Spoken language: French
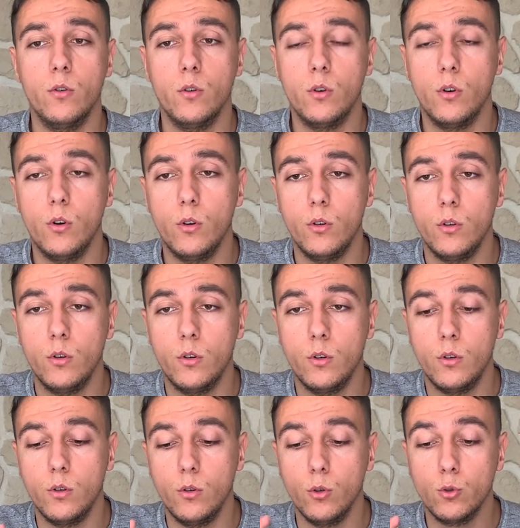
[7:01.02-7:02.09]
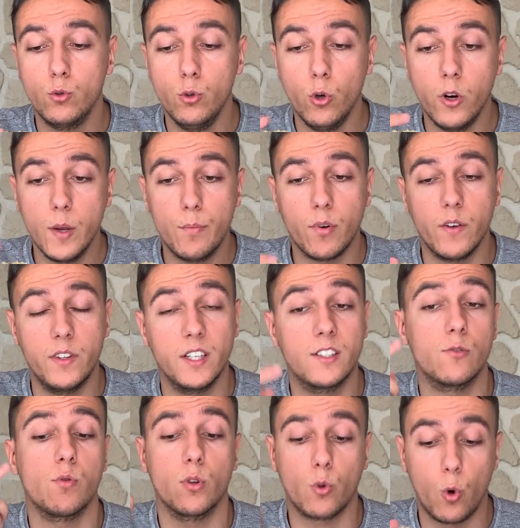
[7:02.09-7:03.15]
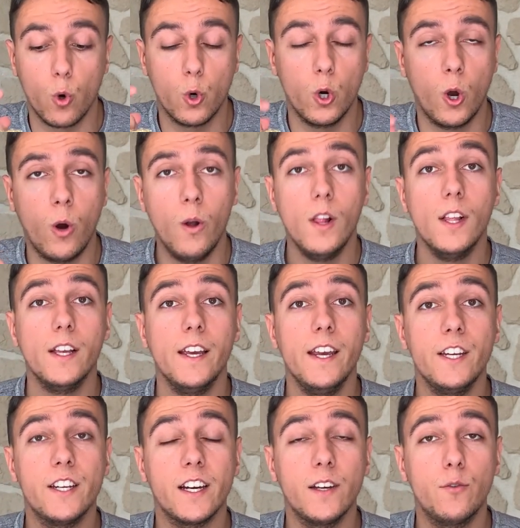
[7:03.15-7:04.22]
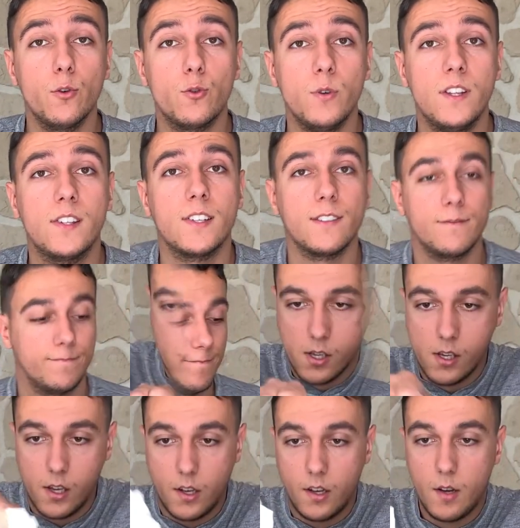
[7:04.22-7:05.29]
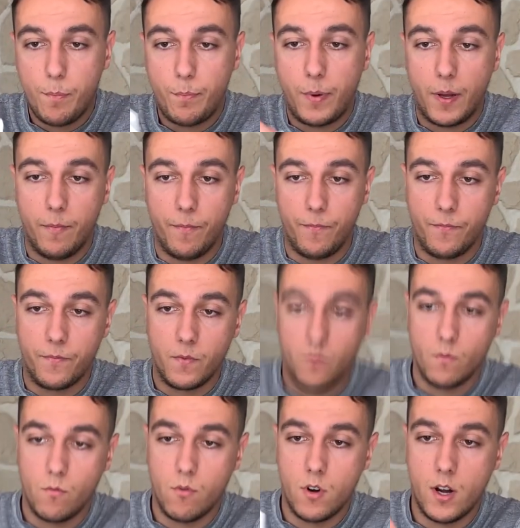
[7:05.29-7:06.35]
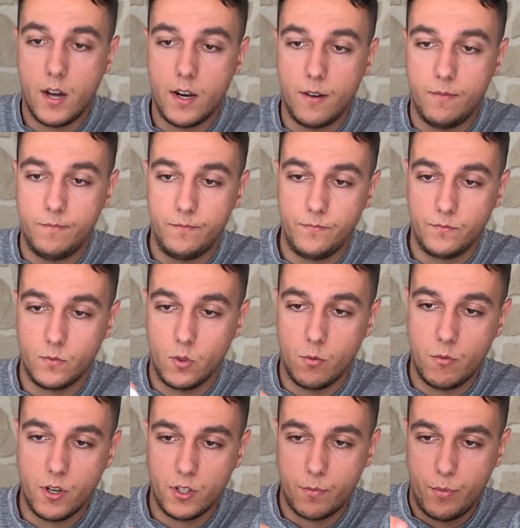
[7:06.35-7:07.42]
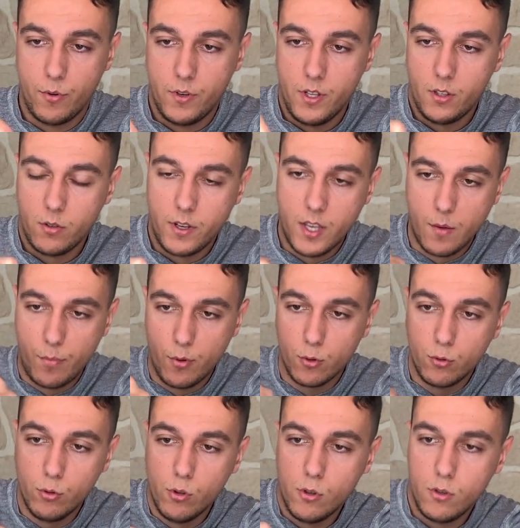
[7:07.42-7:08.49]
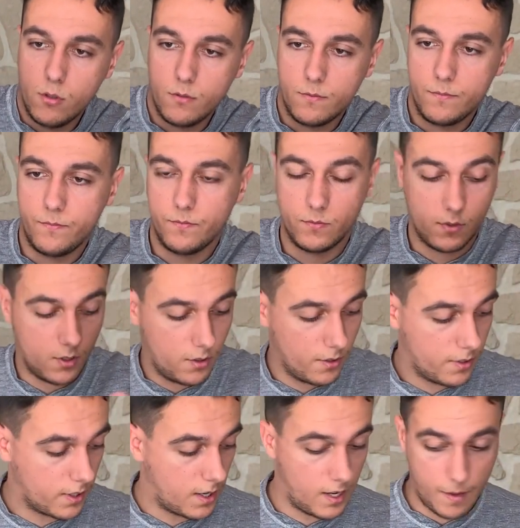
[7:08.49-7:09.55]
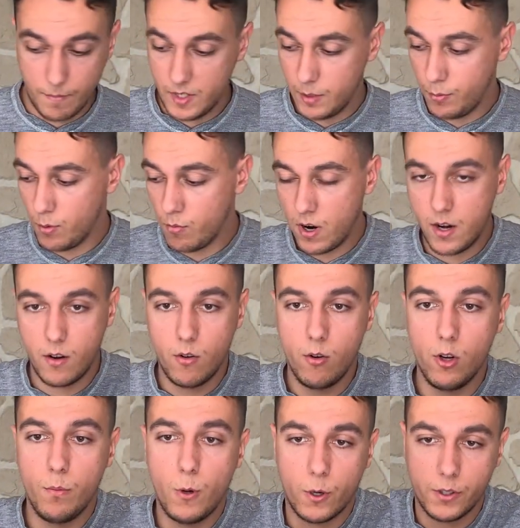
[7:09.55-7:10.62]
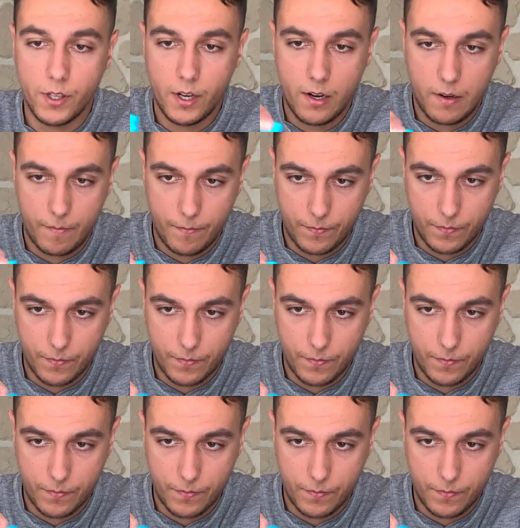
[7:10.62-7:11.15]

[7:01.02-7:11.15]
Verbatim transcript: le, goulot et pour éviter que ce soit trop collant. Et j'arrive de suite. Hop, voilà. Au moins, je peux nettoyer un peu le goulot. Ce sera un petit peu moins le bordel.